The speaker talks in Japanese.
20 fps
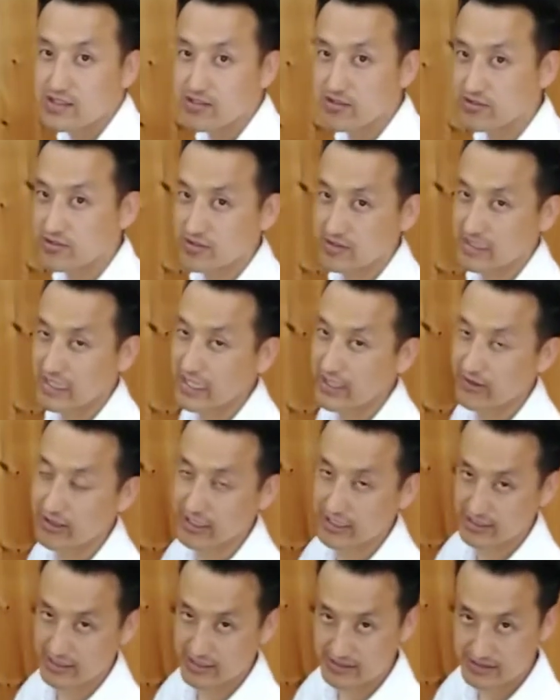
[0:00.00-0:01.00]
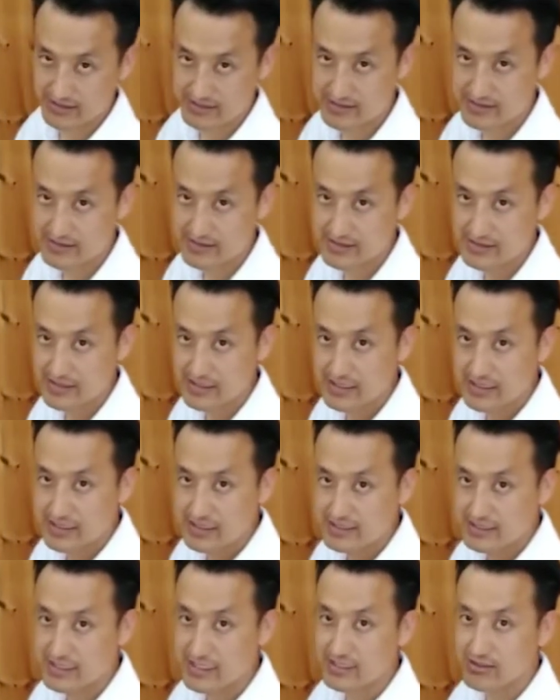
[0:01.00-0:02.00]
良くないわけなんです。
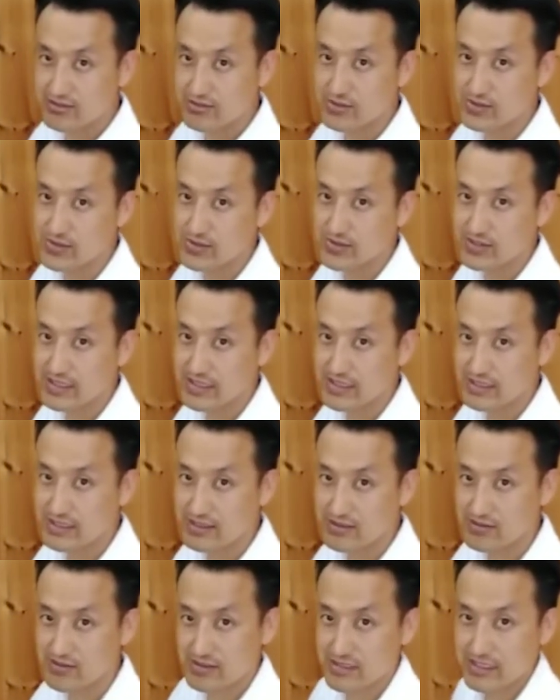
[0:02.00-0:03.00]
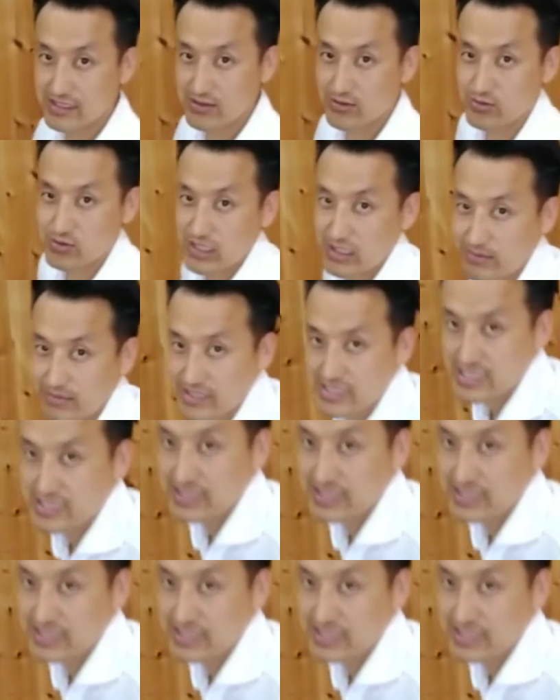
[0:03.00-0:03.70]
じゃあどうするかっていうと、先ほど言いま